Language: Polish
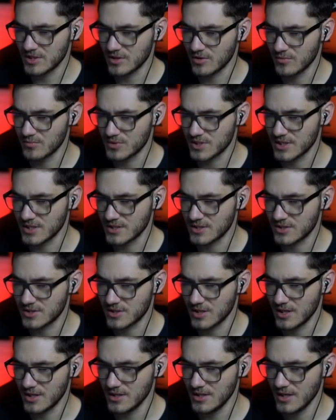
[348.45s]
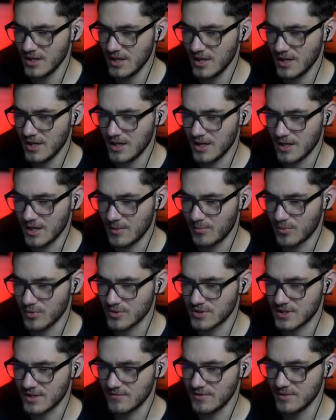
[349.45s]
taką przestrzeń,
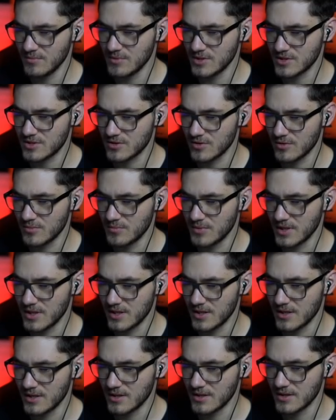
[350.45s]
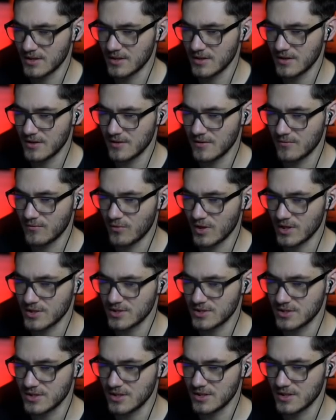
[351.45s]
postawimy sobie
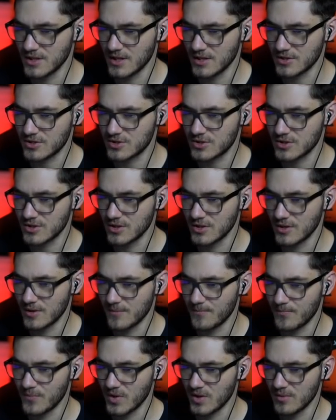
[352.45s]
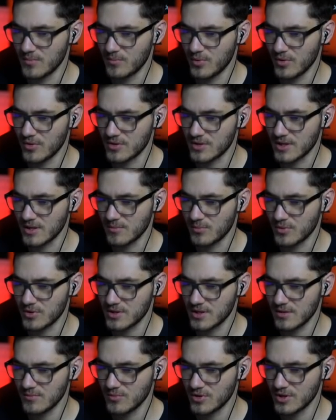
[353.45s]
właśnie nasz um, portal.
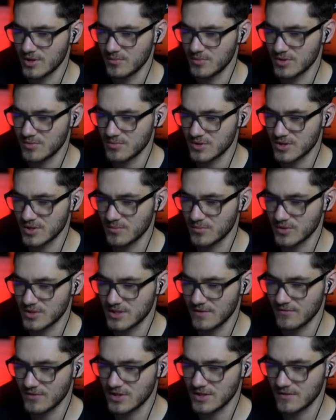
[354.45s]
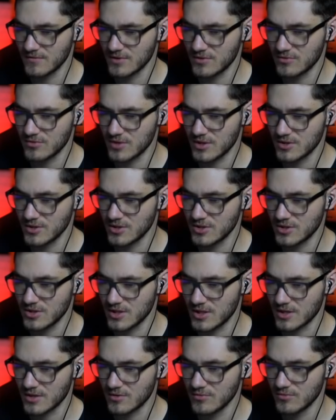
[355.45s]
Portal moglibyśmy sobie postawić nawet tutaj gdzieś
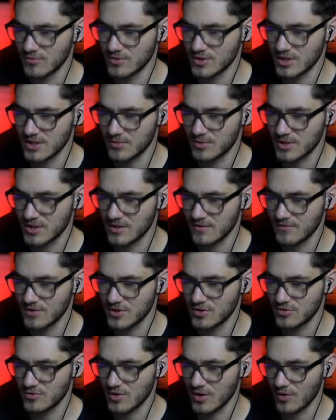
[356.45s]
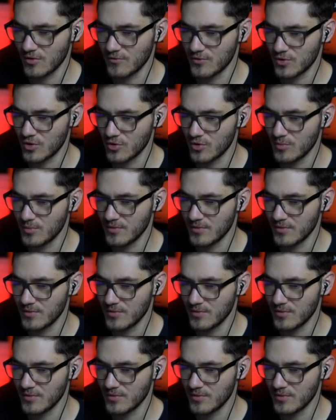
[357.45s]
na górze, na przykład nawet gdzieś tutaj o wrogu